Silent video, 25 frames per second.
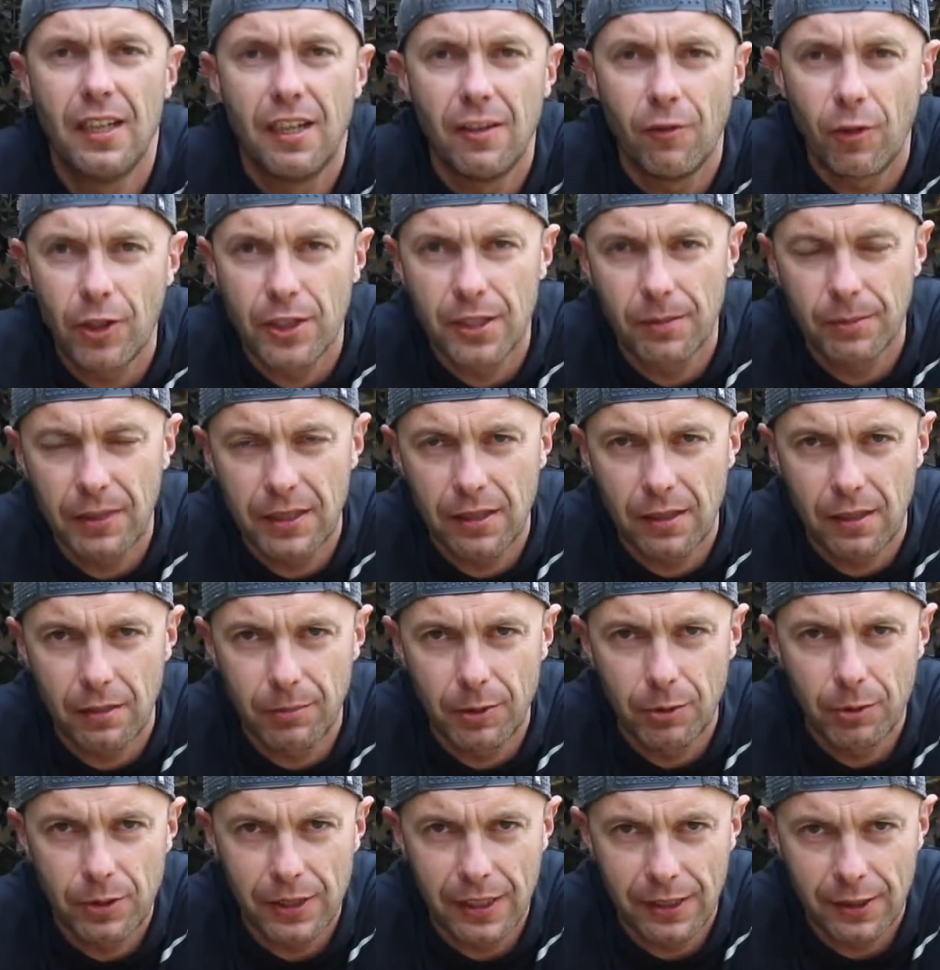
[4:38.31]
Właśnie będę
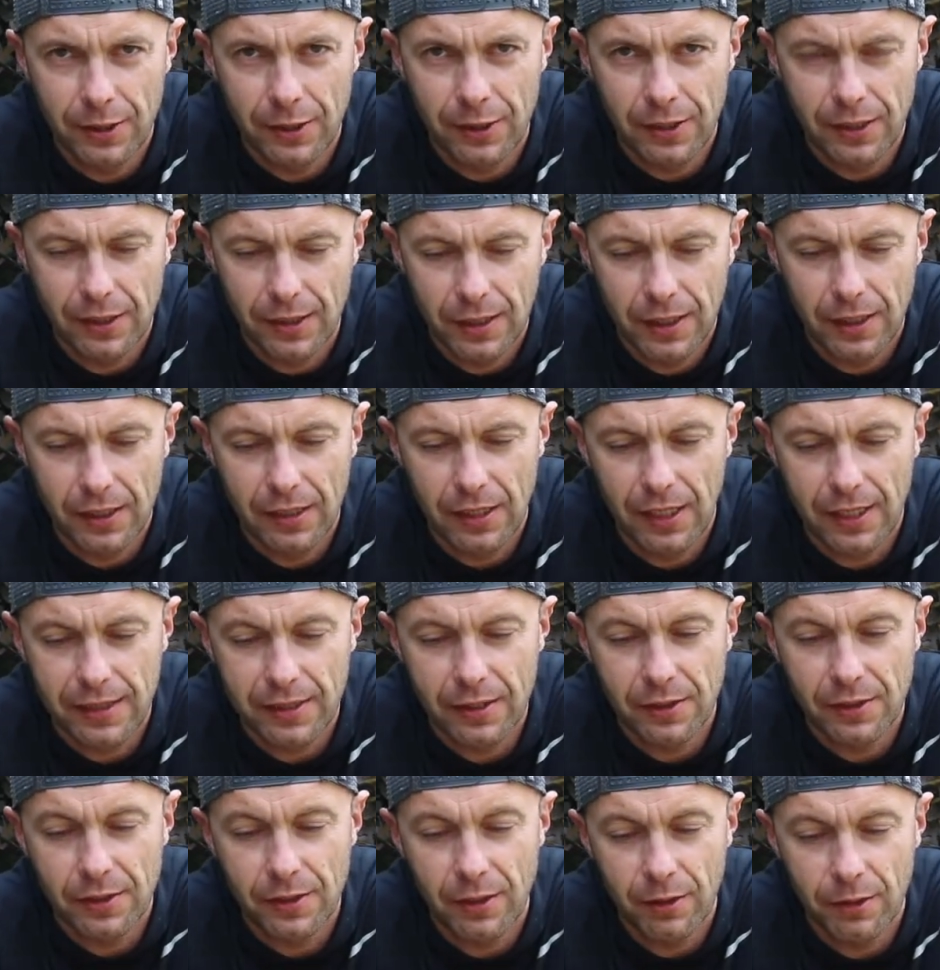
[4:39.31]
robił testy
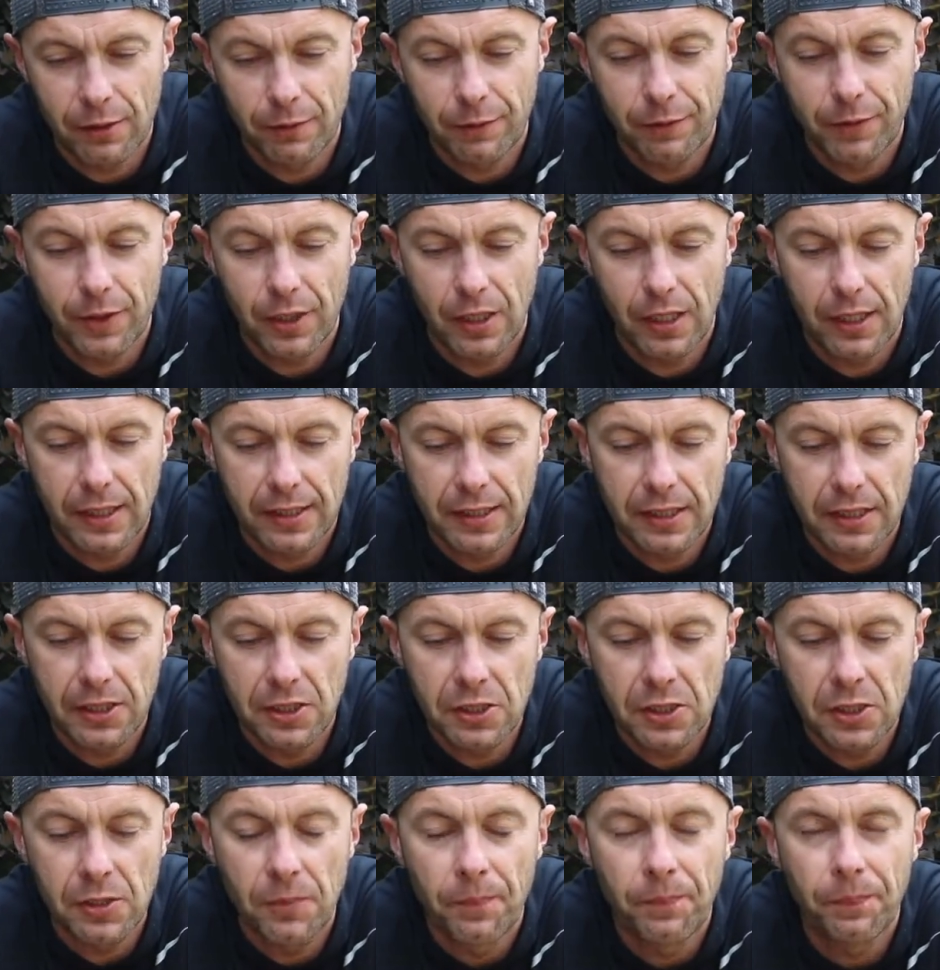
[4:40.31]
akcesoriów
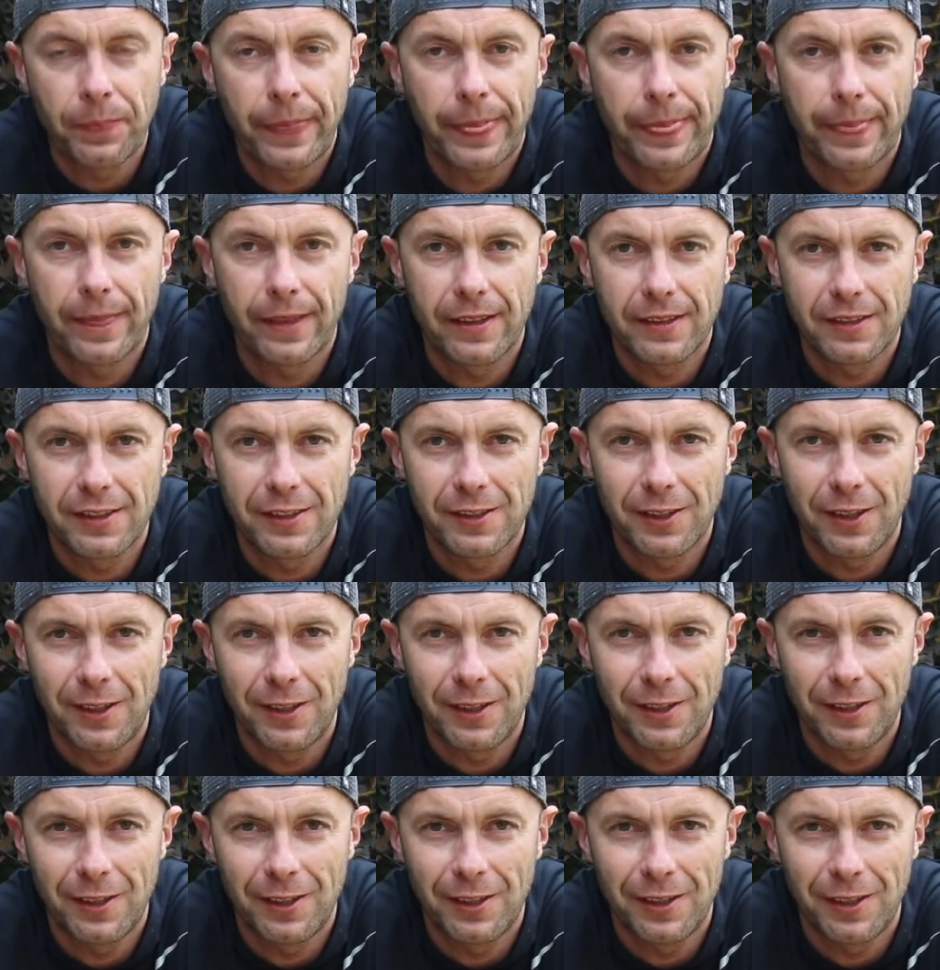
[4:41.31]
wszelakich e,
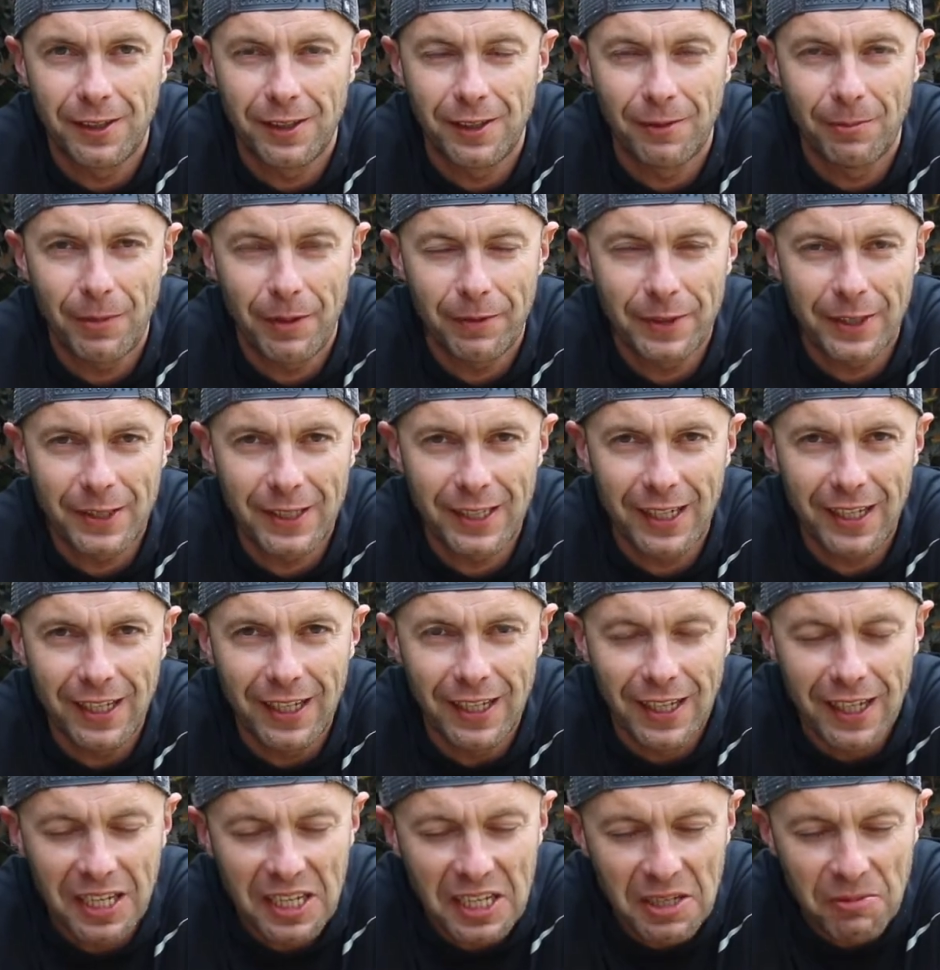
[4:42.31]
do Mavica,
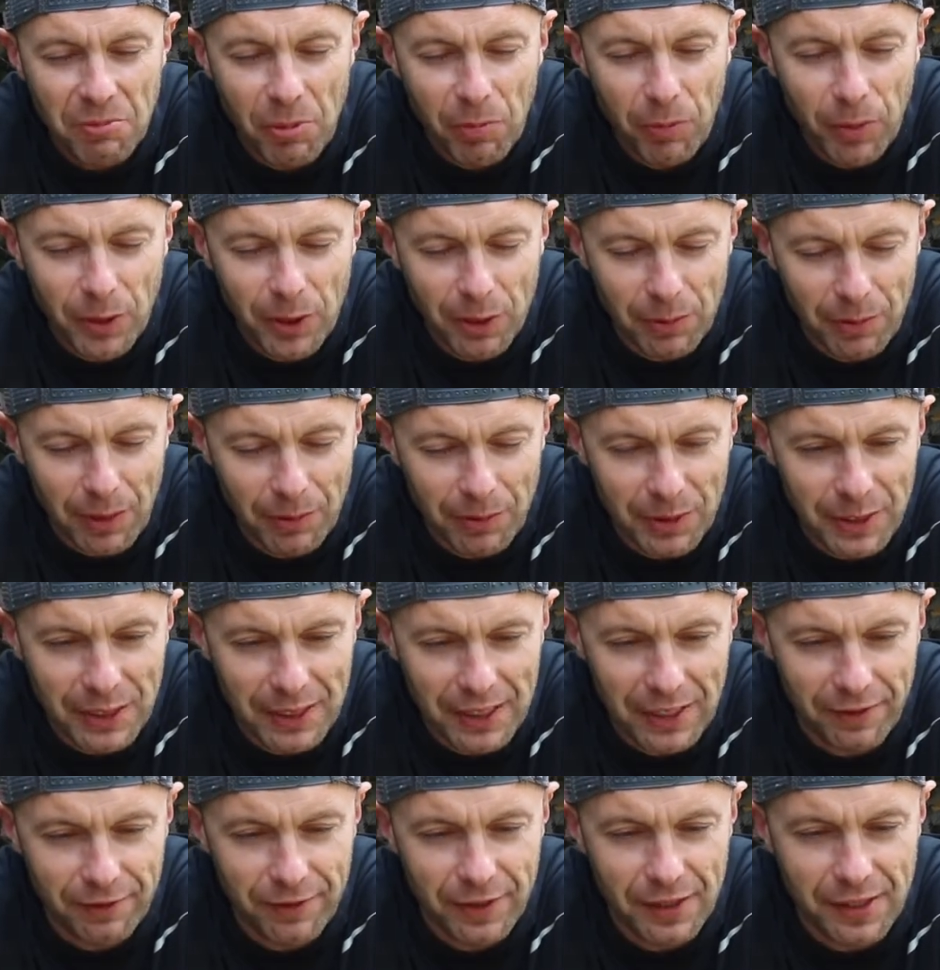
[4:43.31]
bo podoba mi się
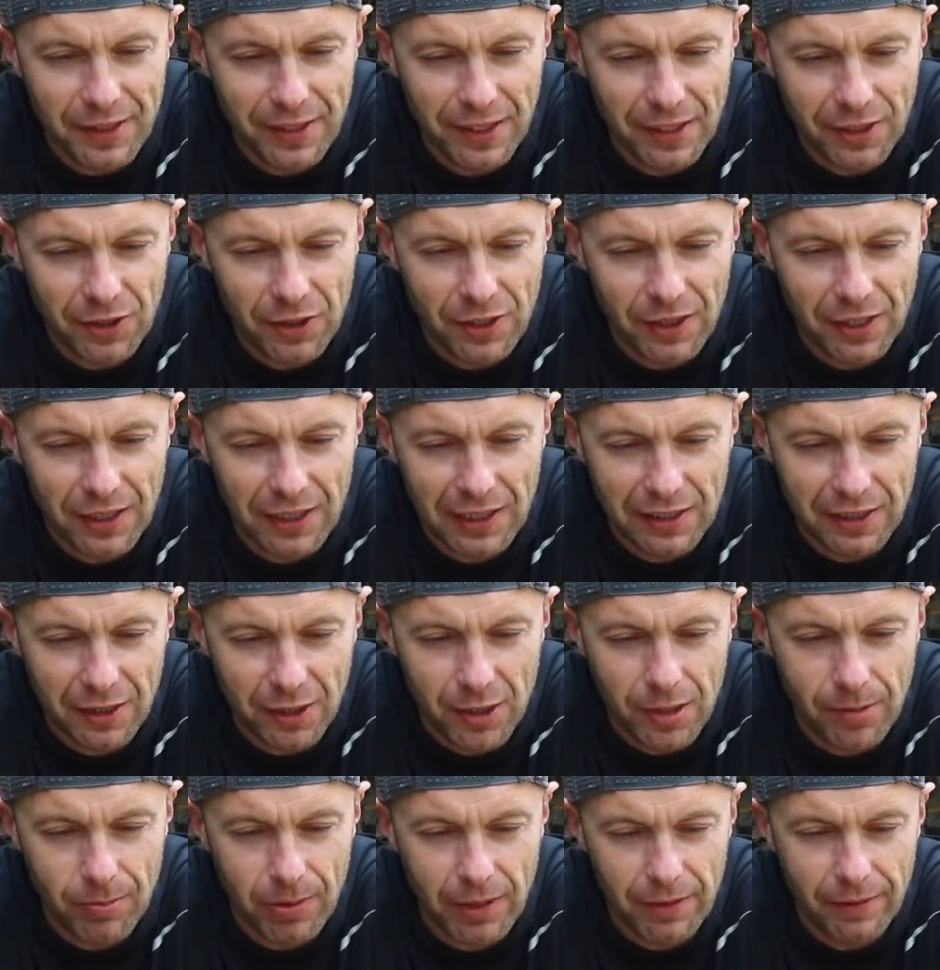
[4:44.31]
ta wizja, że nie
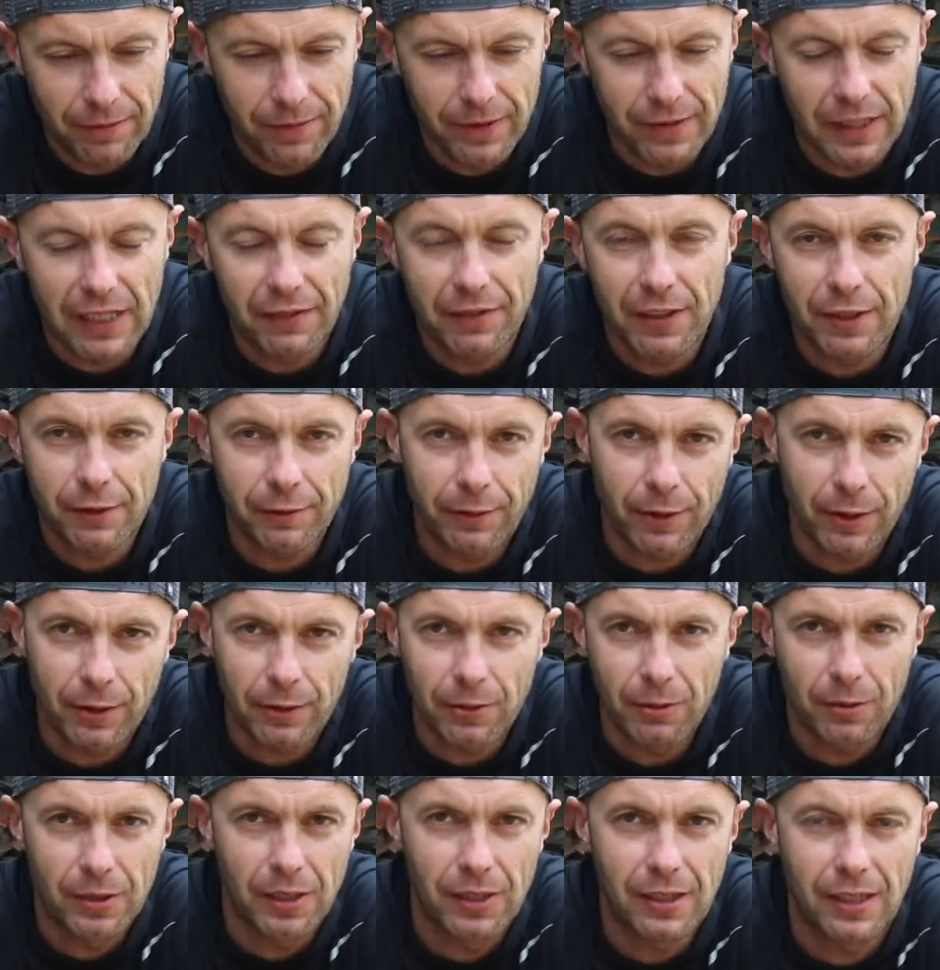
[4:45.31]
trzeba wydawać
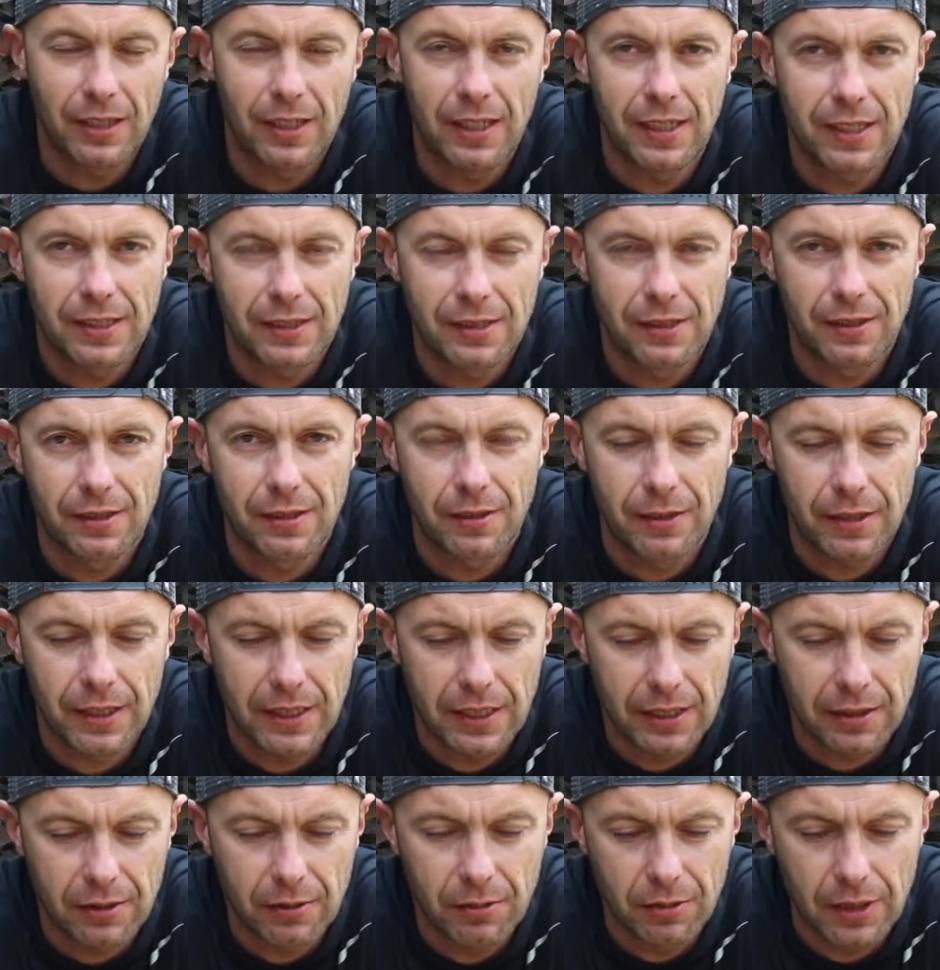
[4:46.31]
fortuny na akcesoria,
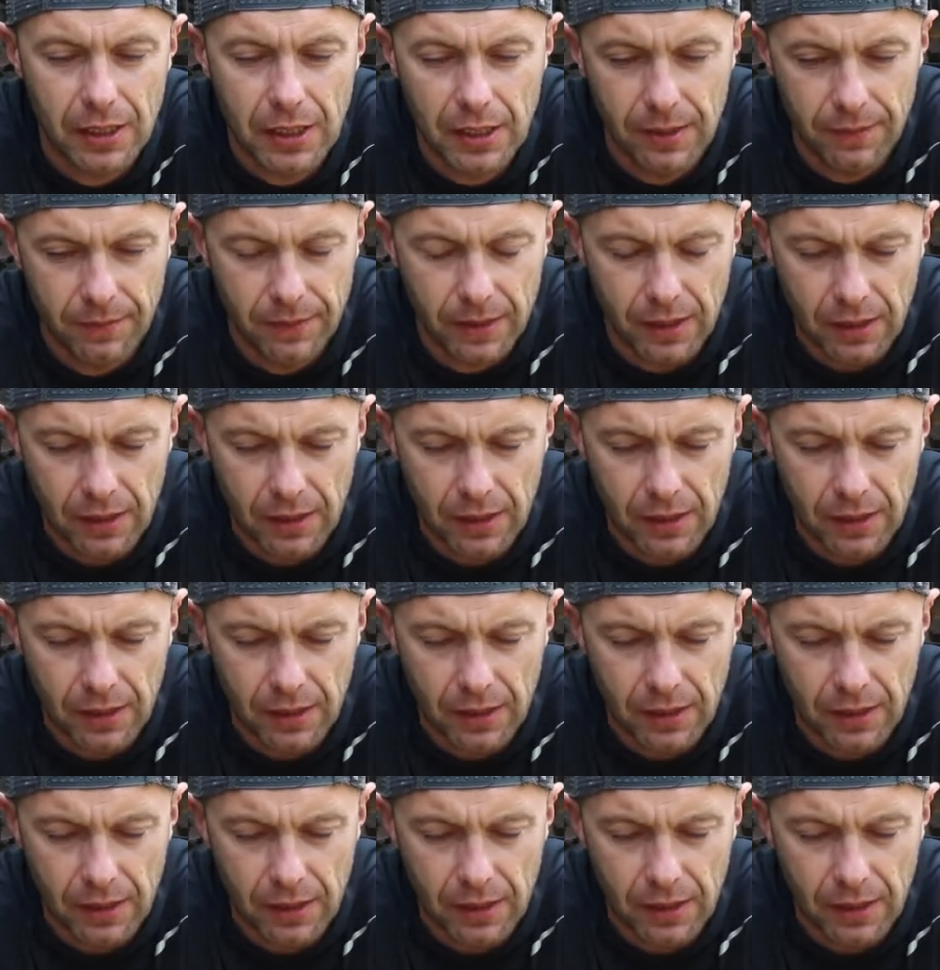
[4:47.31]
które